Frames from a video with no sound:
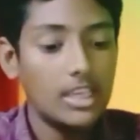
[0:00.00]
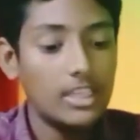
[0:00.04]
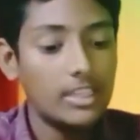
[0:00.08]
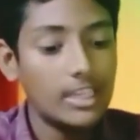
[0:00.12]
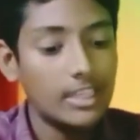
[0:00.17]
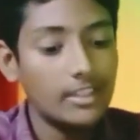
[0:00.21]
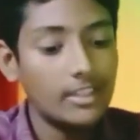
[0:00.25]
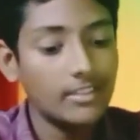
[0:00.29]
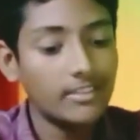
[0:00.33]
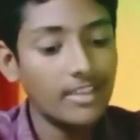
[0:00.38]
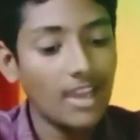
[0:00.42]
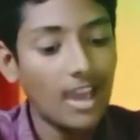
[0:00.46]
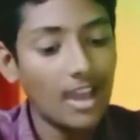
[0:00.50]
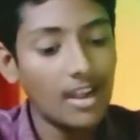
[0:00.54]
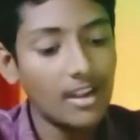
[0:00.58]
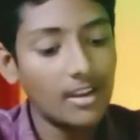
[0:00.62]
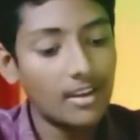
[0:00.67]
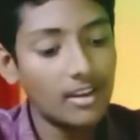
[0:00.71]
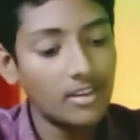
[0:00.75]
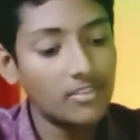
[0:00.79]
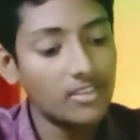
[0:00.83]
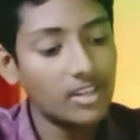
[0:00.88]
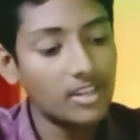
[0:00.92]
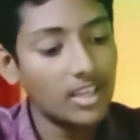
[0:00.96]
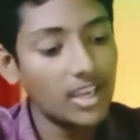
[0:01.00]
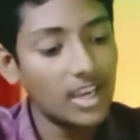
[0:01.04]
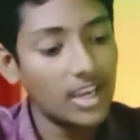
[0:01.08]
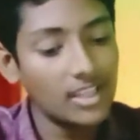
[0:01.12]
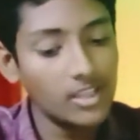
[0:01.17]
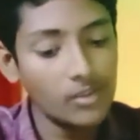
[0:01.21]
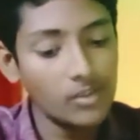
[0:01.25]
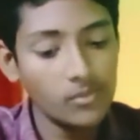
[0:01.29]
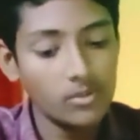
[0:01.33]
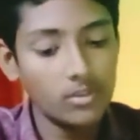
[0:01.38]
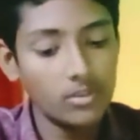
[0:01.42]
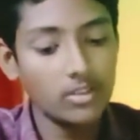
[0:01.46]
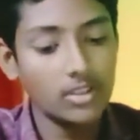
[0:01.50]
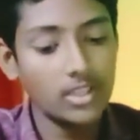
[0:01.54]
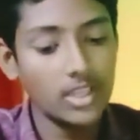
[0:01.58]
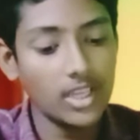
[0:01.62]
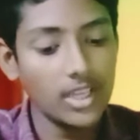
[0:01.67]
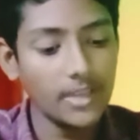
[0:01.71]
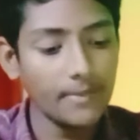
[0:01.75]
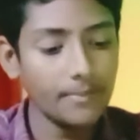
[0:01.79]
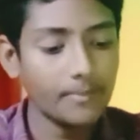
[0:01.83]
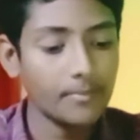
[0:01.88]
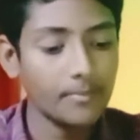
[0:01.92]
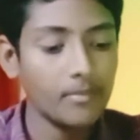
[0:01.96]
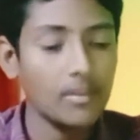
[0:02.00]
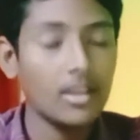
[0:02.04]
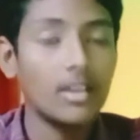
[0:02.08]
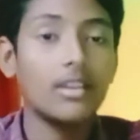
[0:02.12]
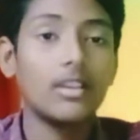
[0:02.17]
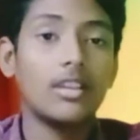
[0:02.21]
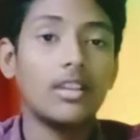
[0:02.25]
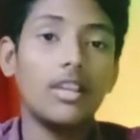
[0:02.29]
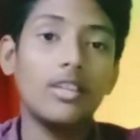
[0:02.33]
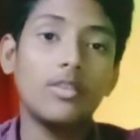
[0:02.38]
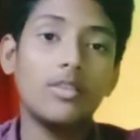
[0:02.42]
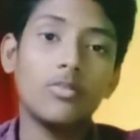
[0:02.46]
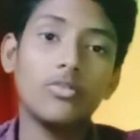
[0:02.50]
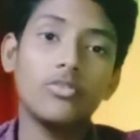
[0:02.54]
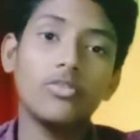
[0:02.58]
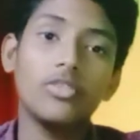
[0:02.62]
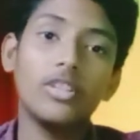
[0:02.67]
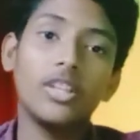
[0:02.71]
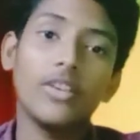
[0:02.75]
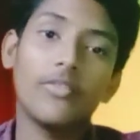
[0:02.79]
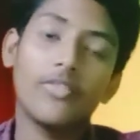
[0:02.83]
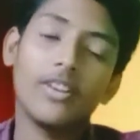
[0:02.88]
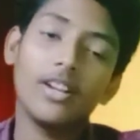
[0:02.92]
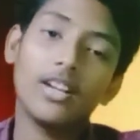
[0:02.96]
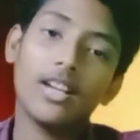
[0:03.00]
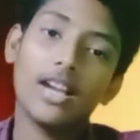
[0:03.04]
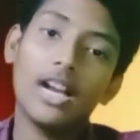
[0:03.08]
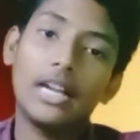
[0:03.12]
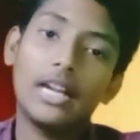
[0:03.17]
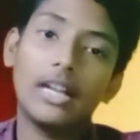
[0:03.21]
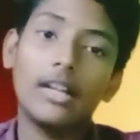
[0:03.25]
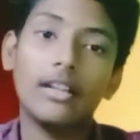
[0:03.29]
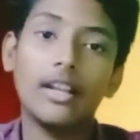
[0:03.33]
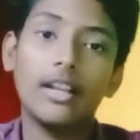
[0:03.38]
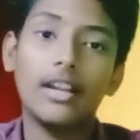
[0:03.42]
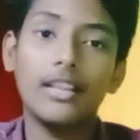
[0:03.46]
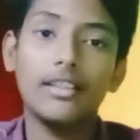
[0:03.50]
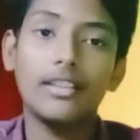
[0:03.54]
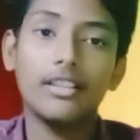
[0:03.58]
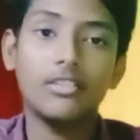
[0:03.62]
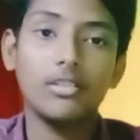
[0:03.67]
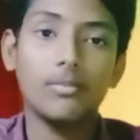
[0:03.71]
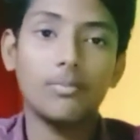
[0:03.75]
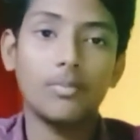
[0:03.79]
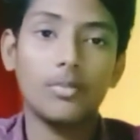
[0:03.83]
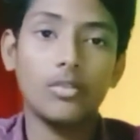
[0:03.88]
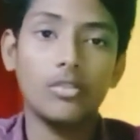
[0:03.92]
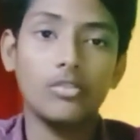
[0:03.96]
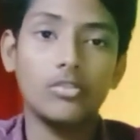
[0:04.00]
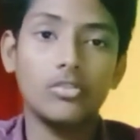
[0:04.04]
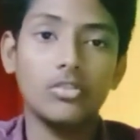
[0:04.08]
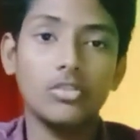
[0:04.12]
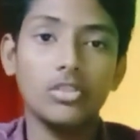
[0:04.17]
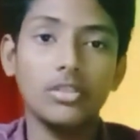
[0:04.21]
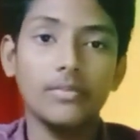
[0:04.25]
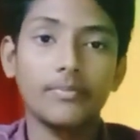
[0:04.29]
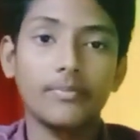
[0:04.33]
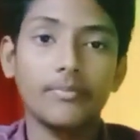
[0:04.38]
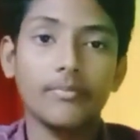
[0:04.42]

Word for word: ఇదైతే చాలా ఇంట్రెస్టింగ్ అయితే ఉంటుంది ఇది కొంచెం డిఫరెంట్ కంటెంట్ అని అయితే చెప్పుకోవచ్చు